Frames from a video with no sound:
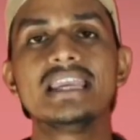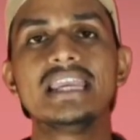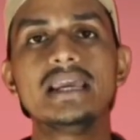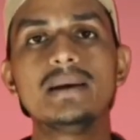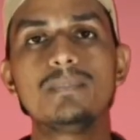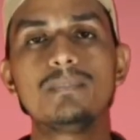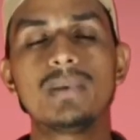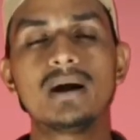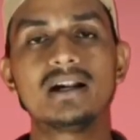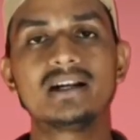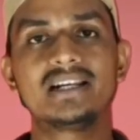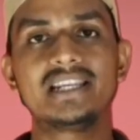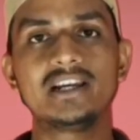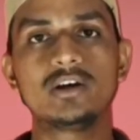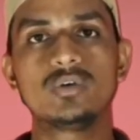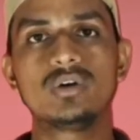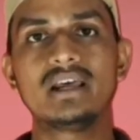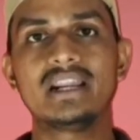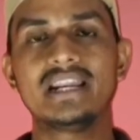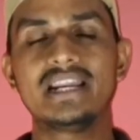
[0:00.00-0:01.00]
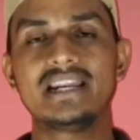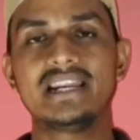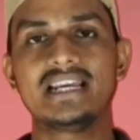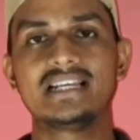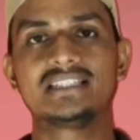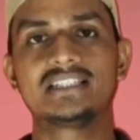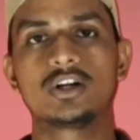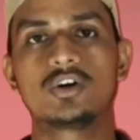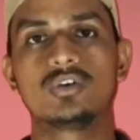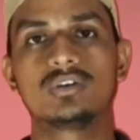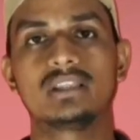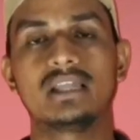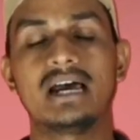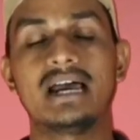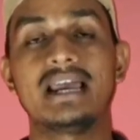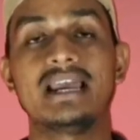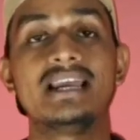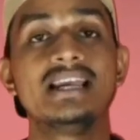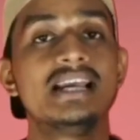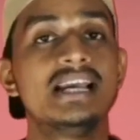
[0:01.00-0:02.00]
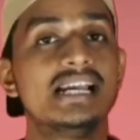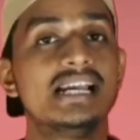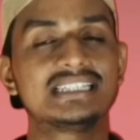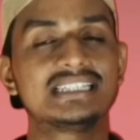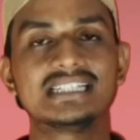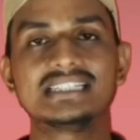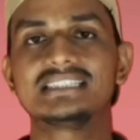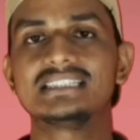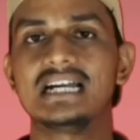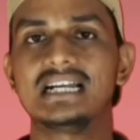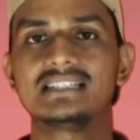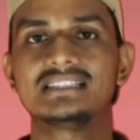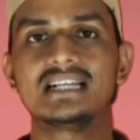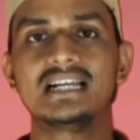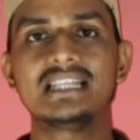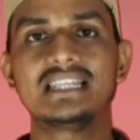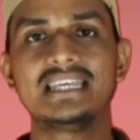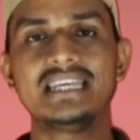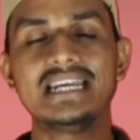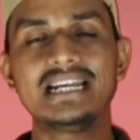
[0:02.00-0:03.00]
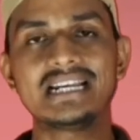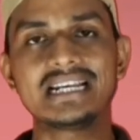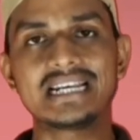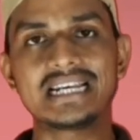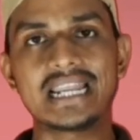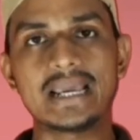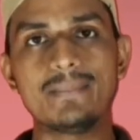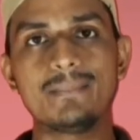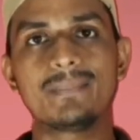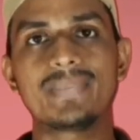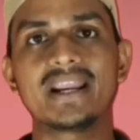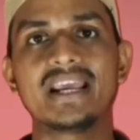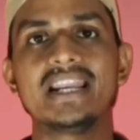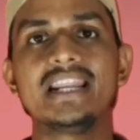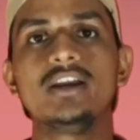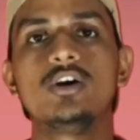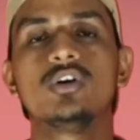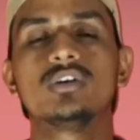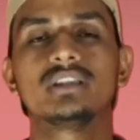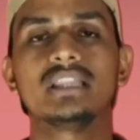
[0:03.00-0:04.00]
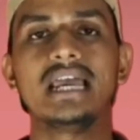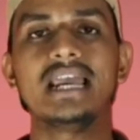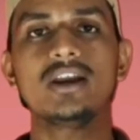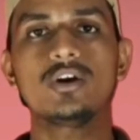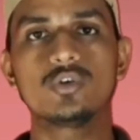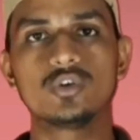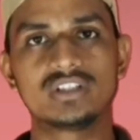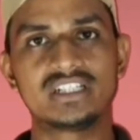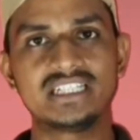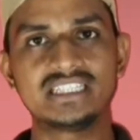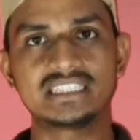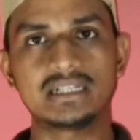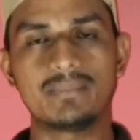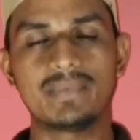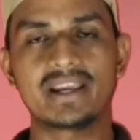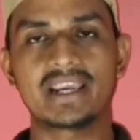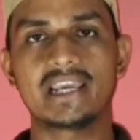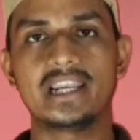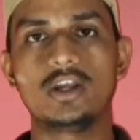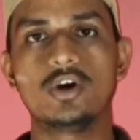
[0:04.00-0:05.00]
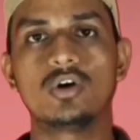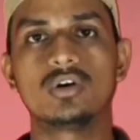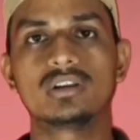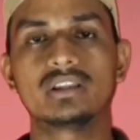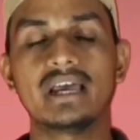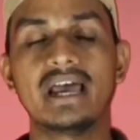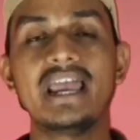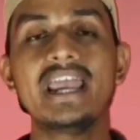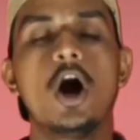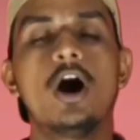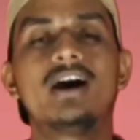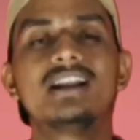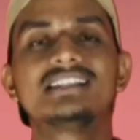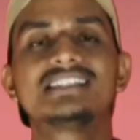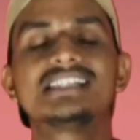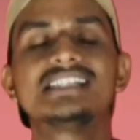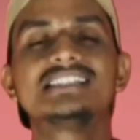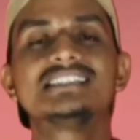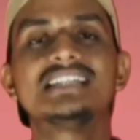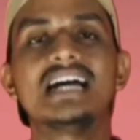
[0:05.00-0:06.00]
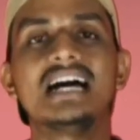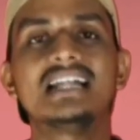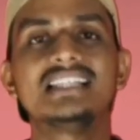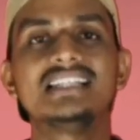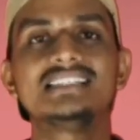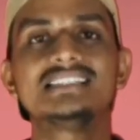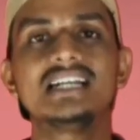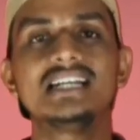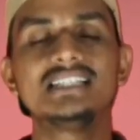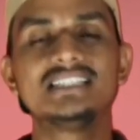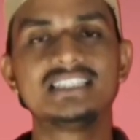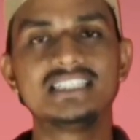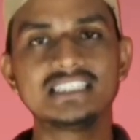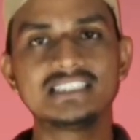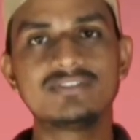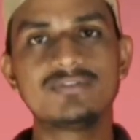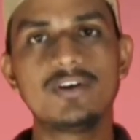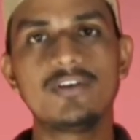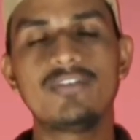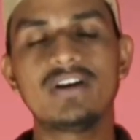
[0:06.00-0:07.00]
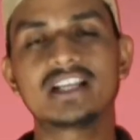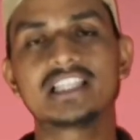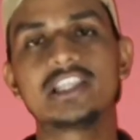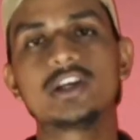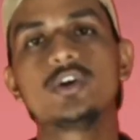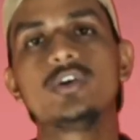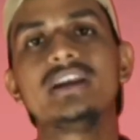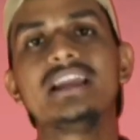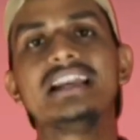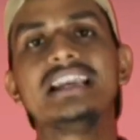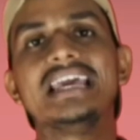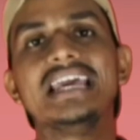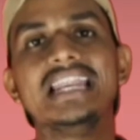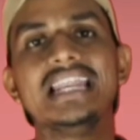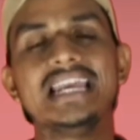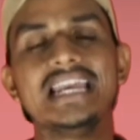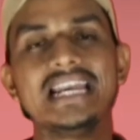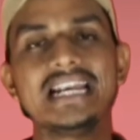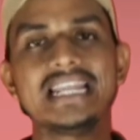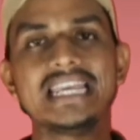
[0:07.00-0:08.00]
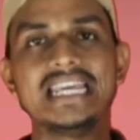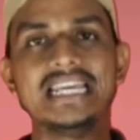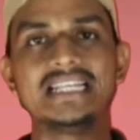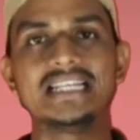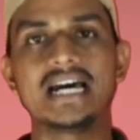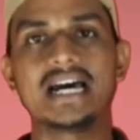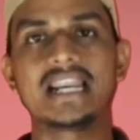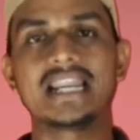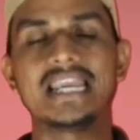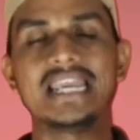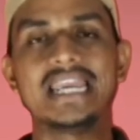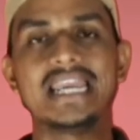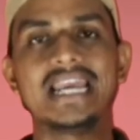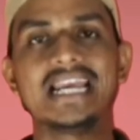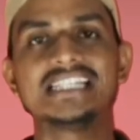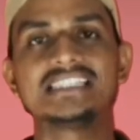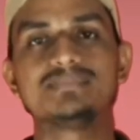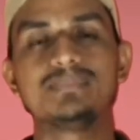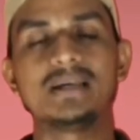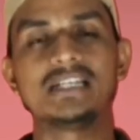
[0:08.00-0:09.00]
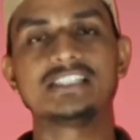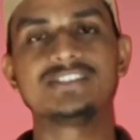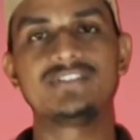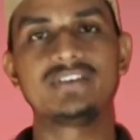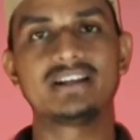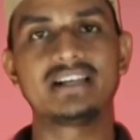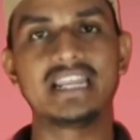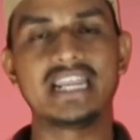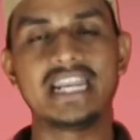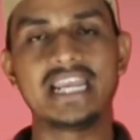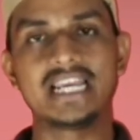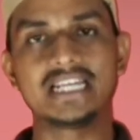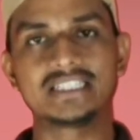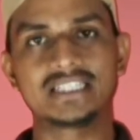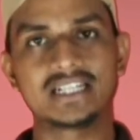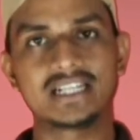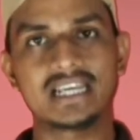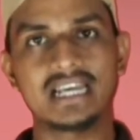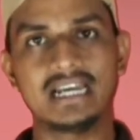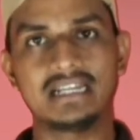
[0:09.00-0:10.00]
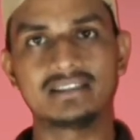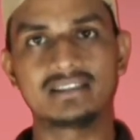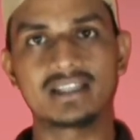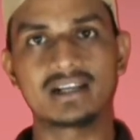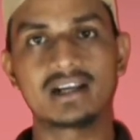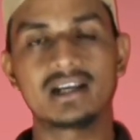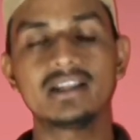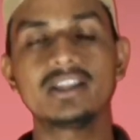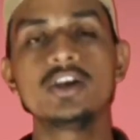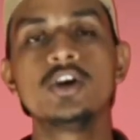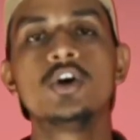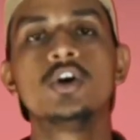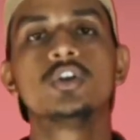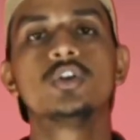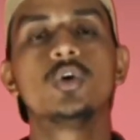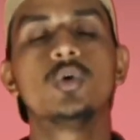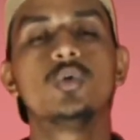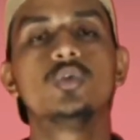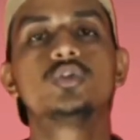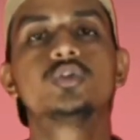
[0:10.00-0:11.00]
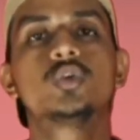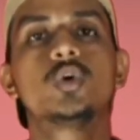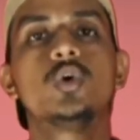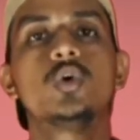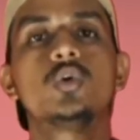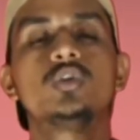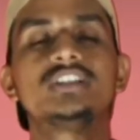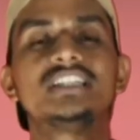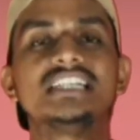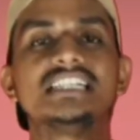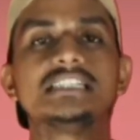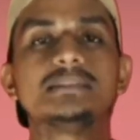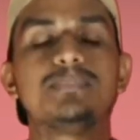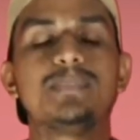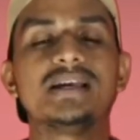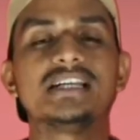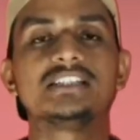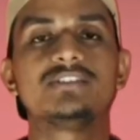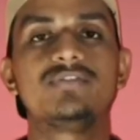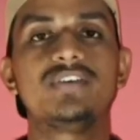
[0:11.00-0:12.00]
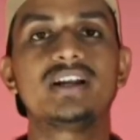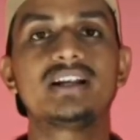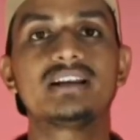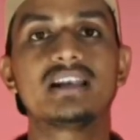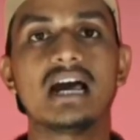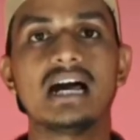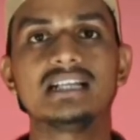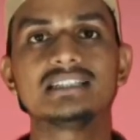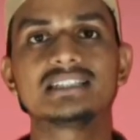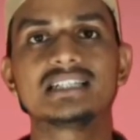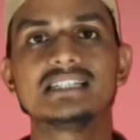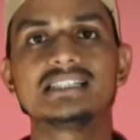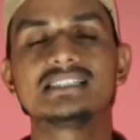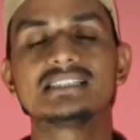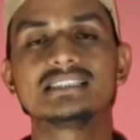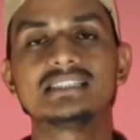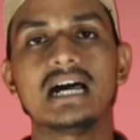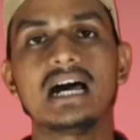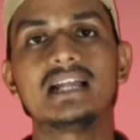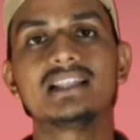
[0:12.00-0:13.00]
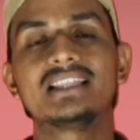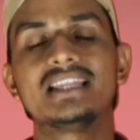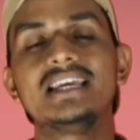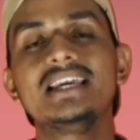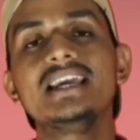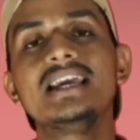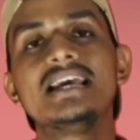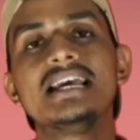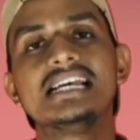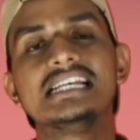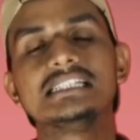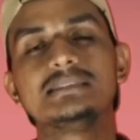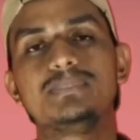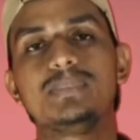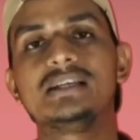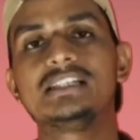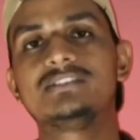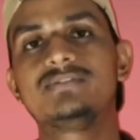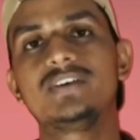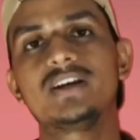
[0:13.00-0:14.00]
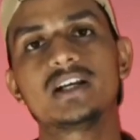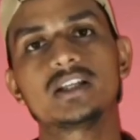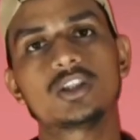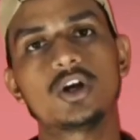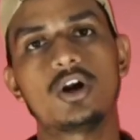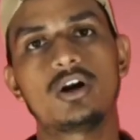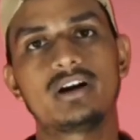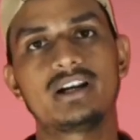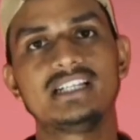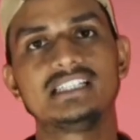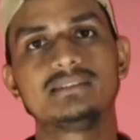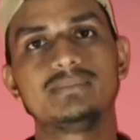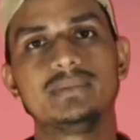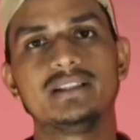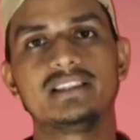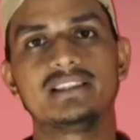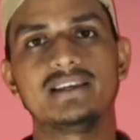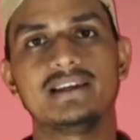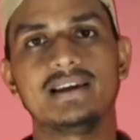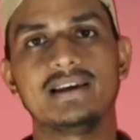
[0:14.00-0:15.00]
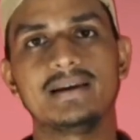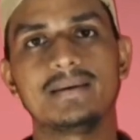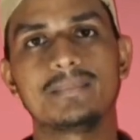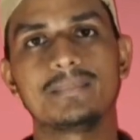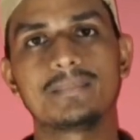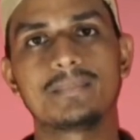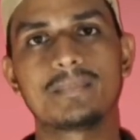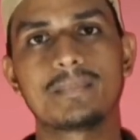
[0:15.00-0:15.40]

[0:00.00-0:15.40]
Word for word: ये पर्टिकुलर इन नेचर होता है है इसके साथ साथ ये टेम्परेरी होता है कुछ ही समय के लिए होता है और इसके साथ ही साथ जिस भी व्यक्ति को ये डेलीगेट की जा रही है स्पेसिफिक डेलीगेशन के अंतर्गत तो उसको कुछ स्पेसिफिक टास्क के साथ ही स्पेसिफिक अथॉरिटीज़ मिलती हैं